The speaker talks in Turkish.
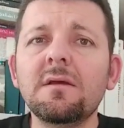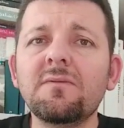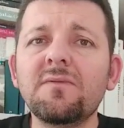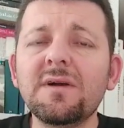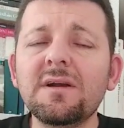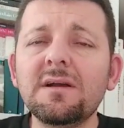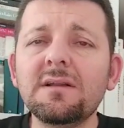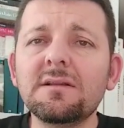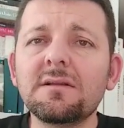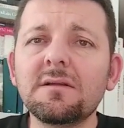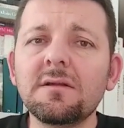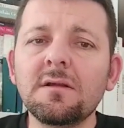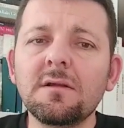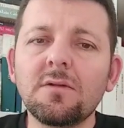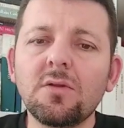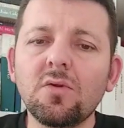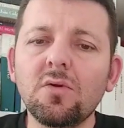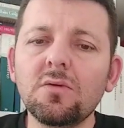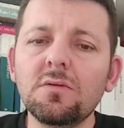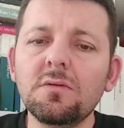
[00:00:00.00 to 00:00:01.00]
E, fakat
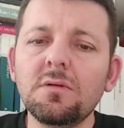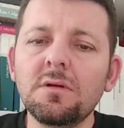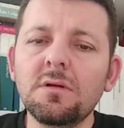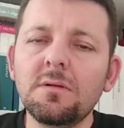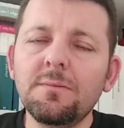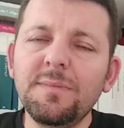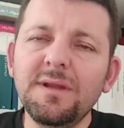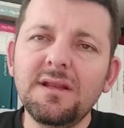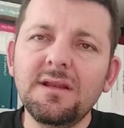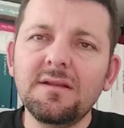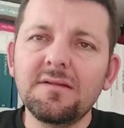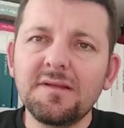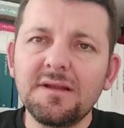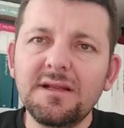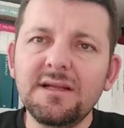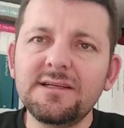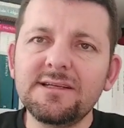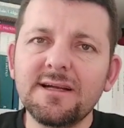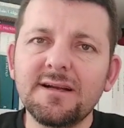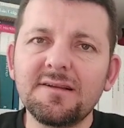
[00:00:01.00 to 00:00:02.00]
e, son e, bir
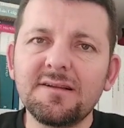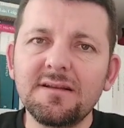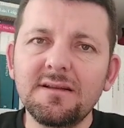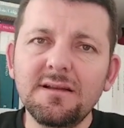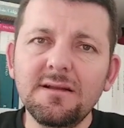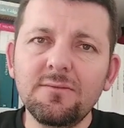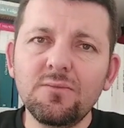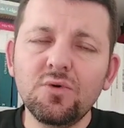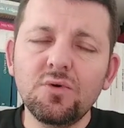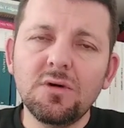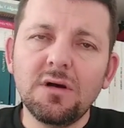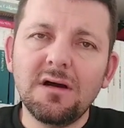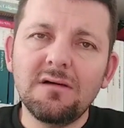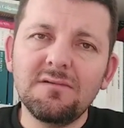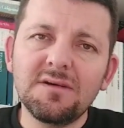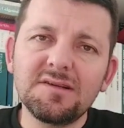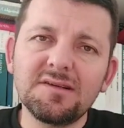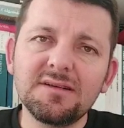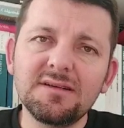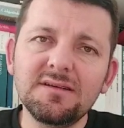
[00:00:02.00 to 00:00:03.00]
sene içerisinde bu
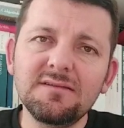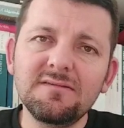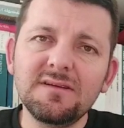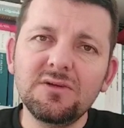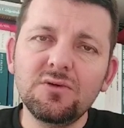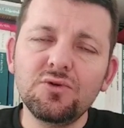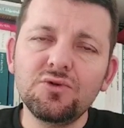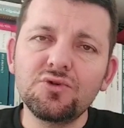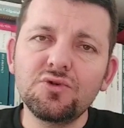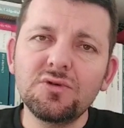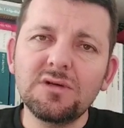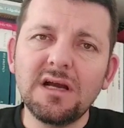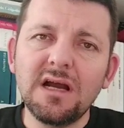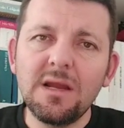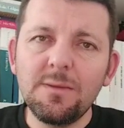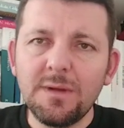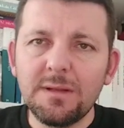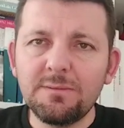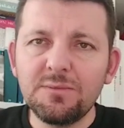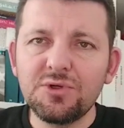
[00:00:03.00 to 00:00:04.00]
havasını ve gücünü
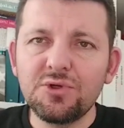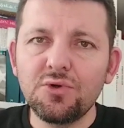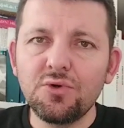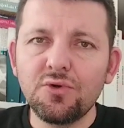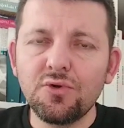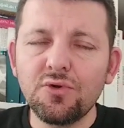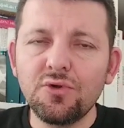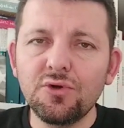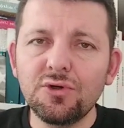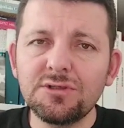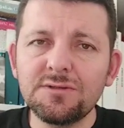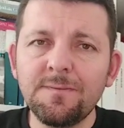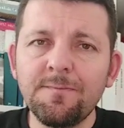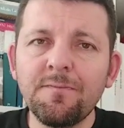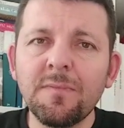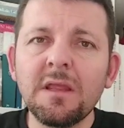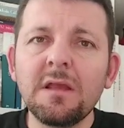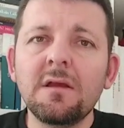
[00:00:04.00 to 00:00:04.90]
kaybetmiş görünüyor.